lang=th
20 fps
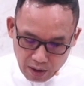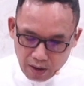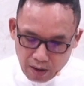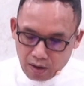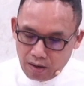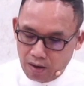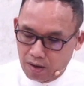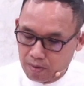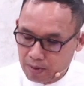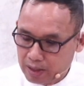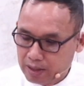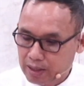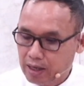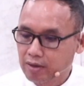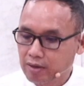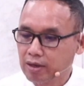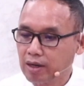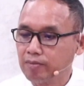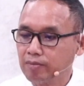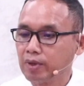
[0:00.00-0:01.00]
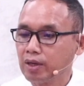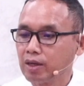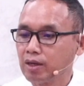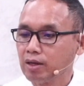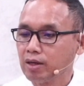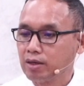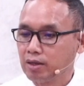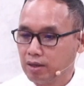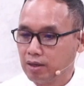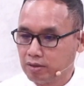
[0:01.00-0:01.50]
ขอพระเจ้านำนั้น
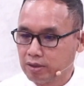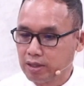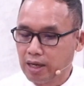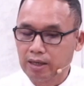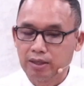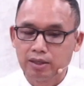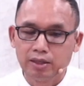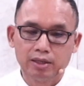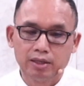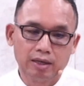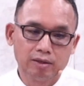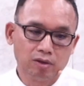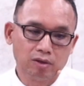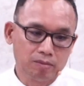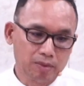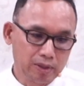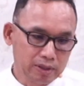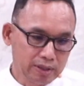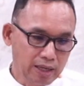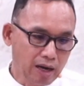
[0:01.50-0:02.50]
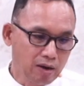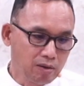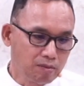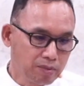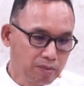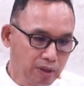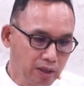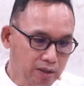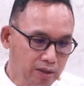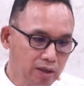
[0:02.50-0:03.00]
เราจะอธิษฐานต่อพระเจ้าเผื่
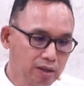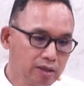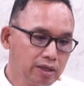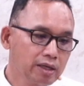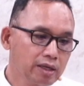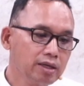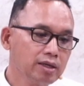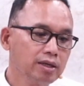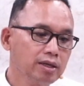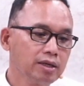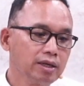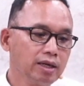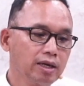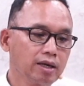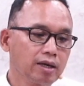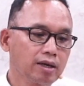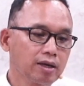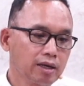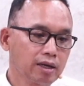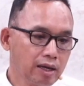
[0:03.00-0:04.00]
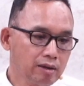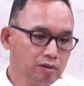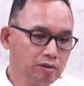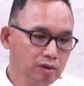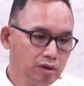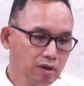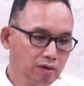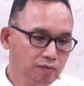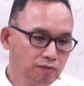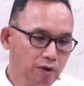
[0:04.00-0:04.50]
อเรื่องนี้นะการ
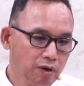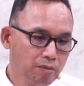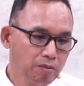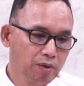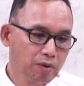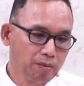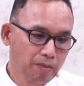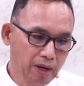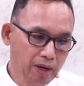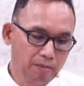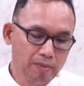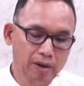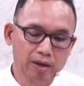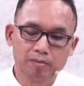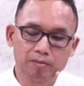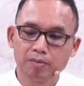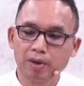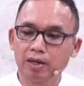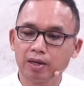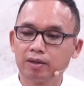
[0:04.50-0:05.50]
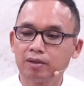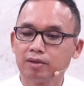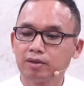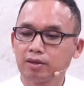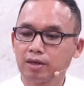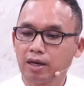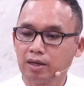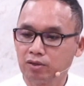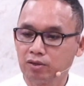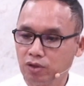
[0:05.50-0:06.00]
เพื่อเฟื้อเผื่อแผ่แบ่งปันกา
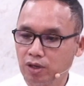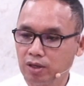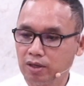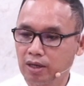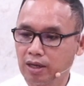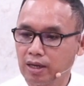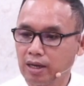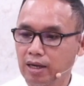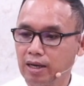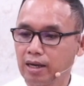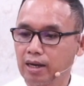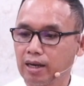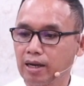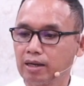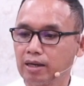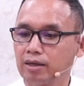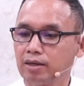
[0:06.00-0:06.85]
รช่วยเหลือกันและกัน